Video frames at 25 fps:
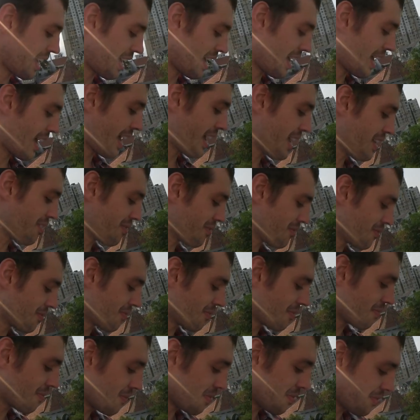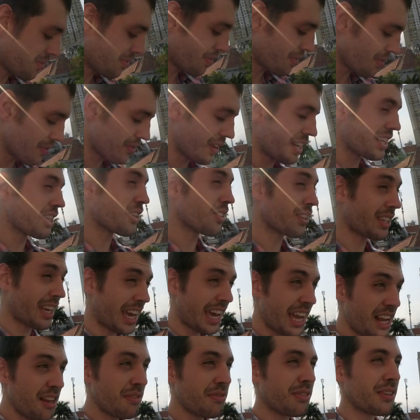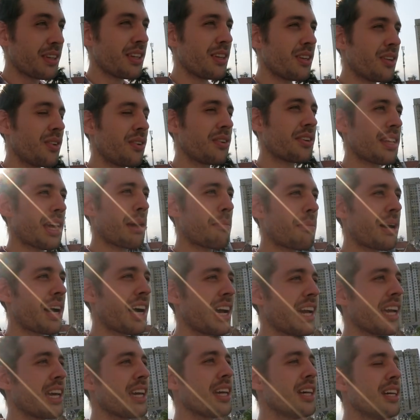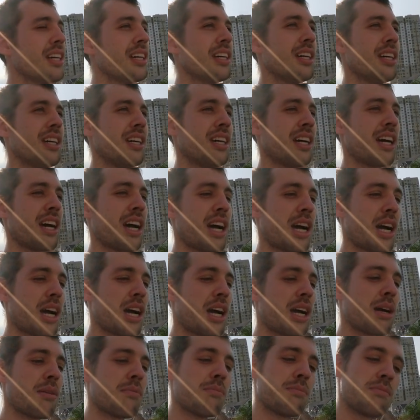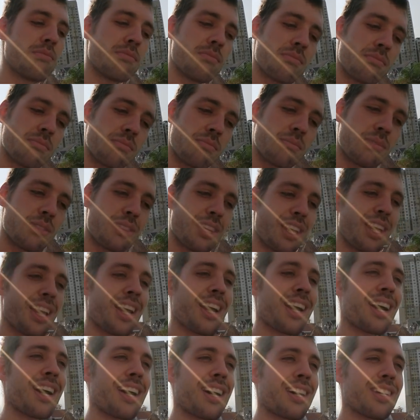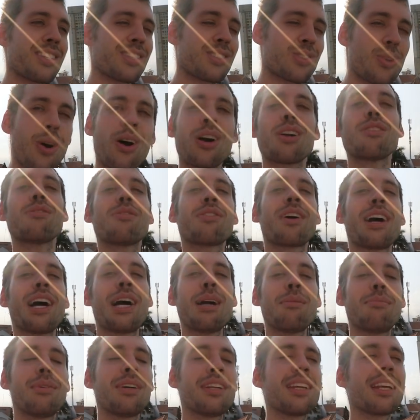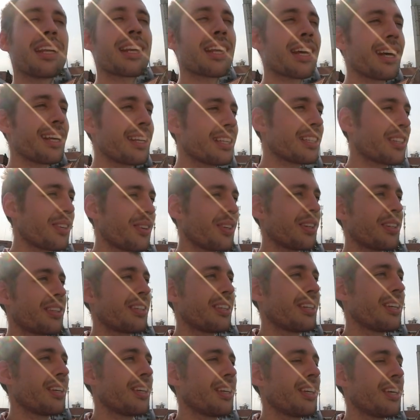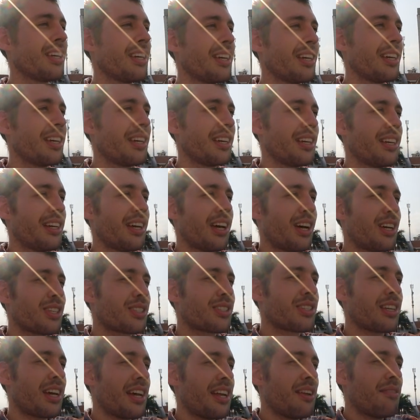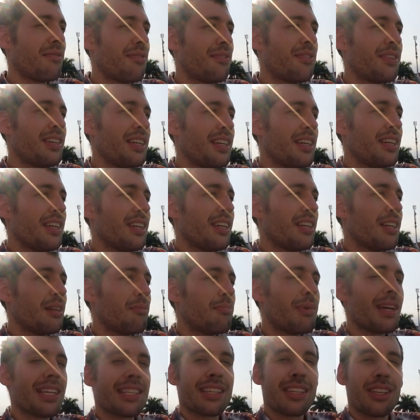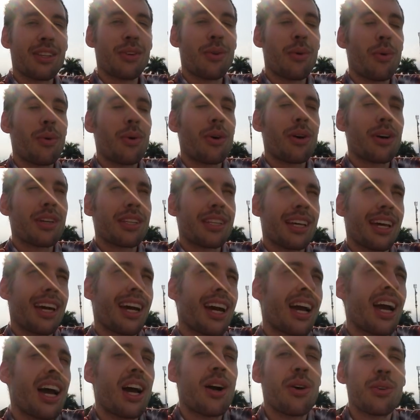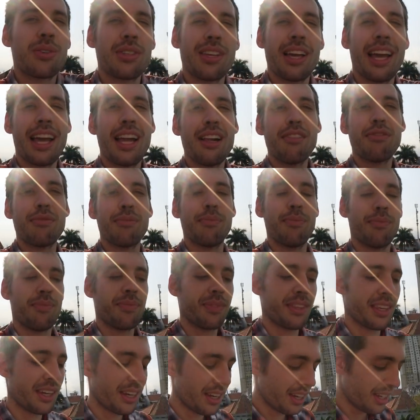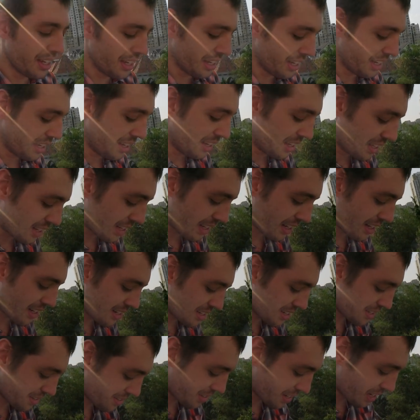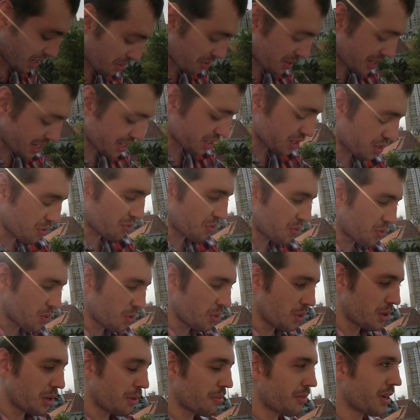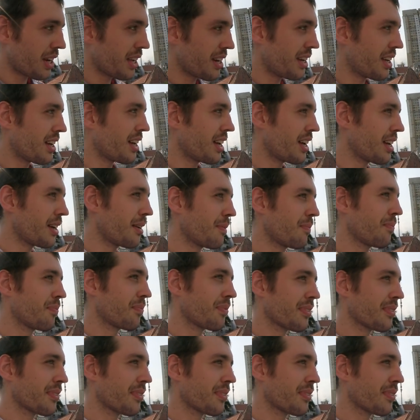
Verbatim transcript: helfen, wenn ich euch helfe und dabei ähm, sehr sorgenfrei bin, dann kann ich euch aus einem viel besseren Ort heraus helfen. Ja? Dann habe ich das Gefühl, meine,